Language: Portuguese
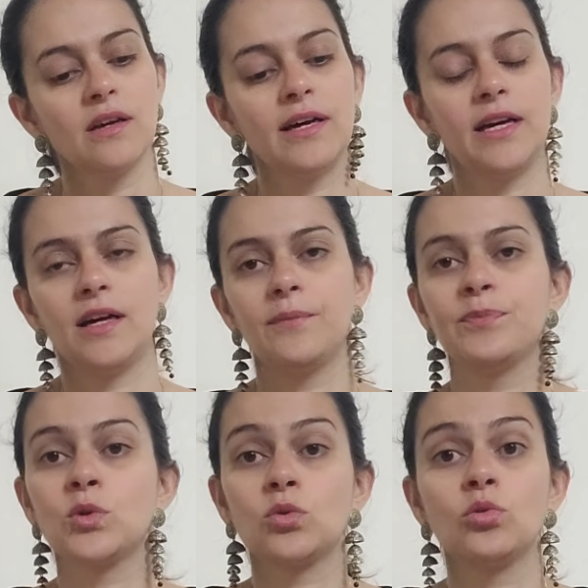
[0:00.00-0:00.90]
Uh,
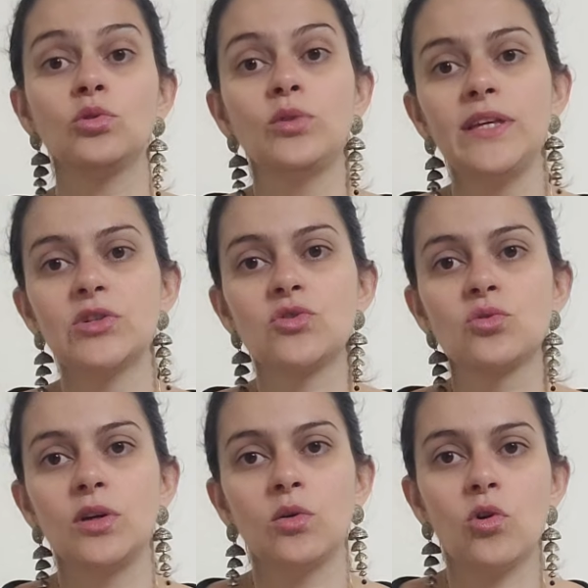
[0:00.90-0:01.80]
tudo
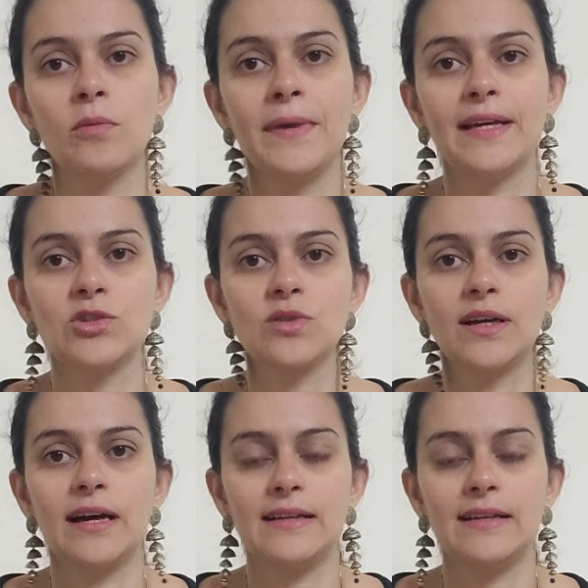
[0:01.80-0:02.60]
isso eu começo a,